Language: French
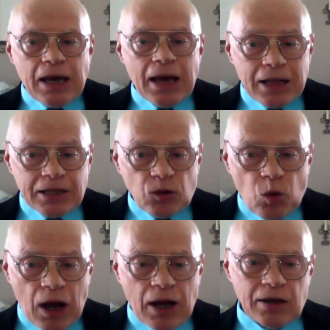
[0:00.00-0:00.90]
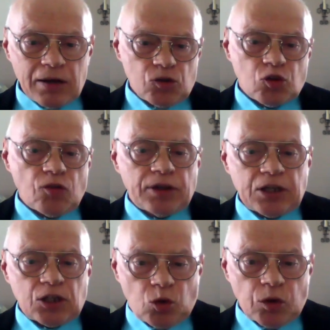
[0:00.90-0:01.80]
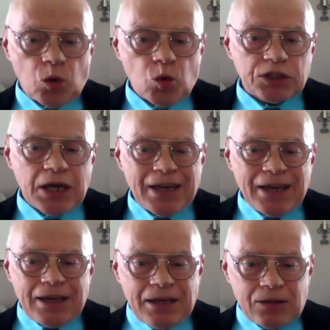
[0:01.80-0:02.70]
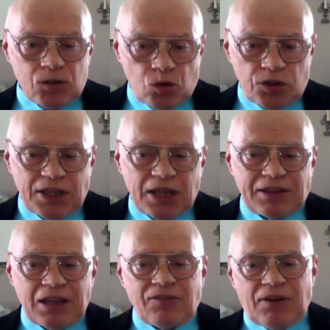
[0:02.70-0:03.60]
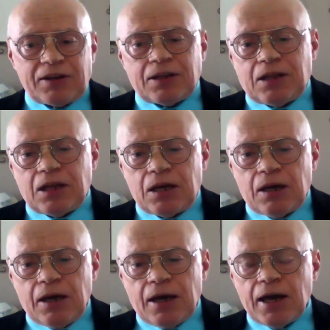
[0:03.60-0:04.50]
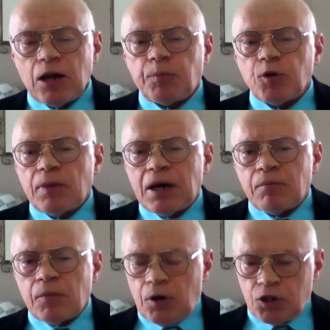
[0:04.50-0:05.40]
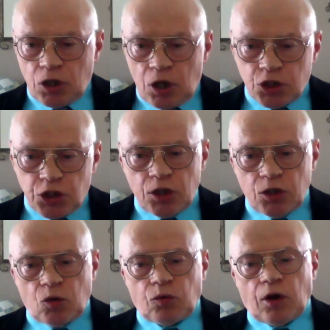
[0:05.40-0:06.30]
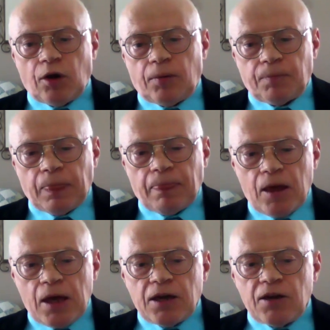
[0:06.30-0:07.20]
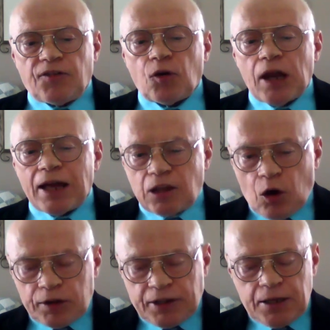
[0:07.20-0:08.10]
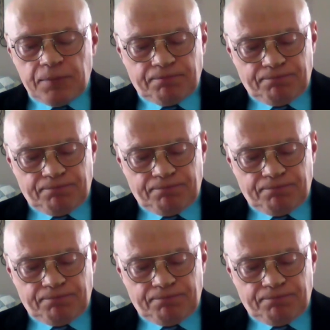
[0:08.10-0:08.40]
Elle doit devenir jaune et rouge et sur certaines variétés, elle peut même changer de couleur. Il faut la tâter,